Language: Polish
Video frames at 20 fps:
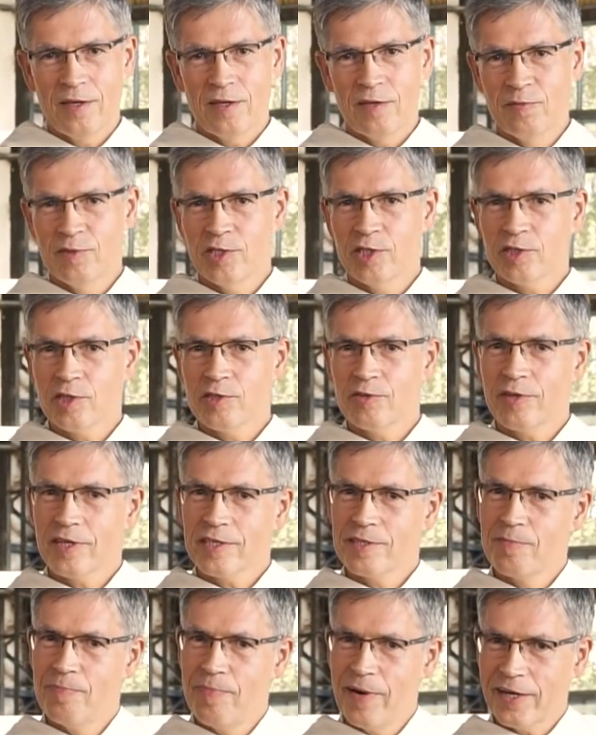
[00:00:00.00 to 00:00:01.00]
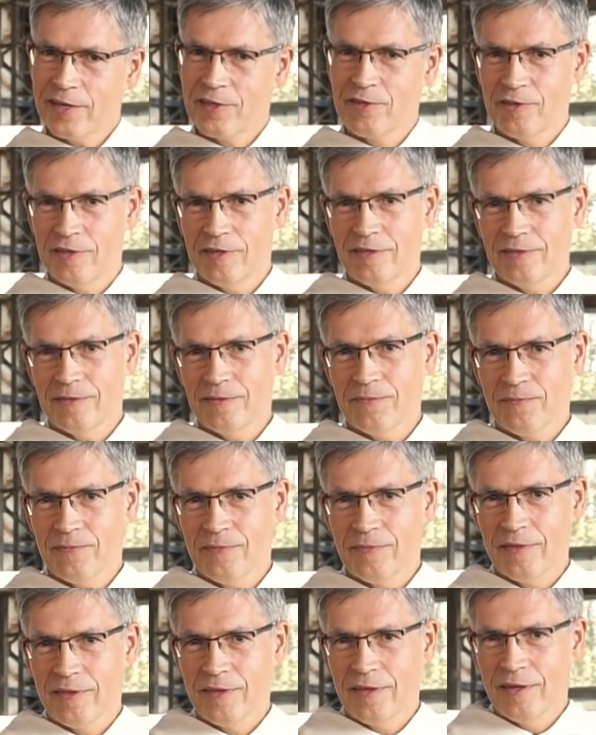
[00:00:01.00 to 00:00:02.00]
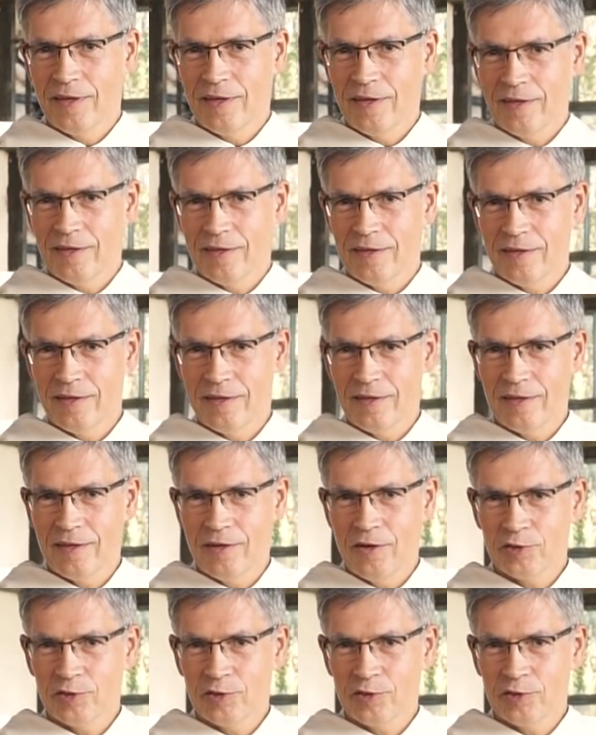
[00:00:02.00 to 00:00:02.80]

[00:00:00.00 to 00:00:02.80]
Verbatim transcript: i widzę, że coraz bardziej, e,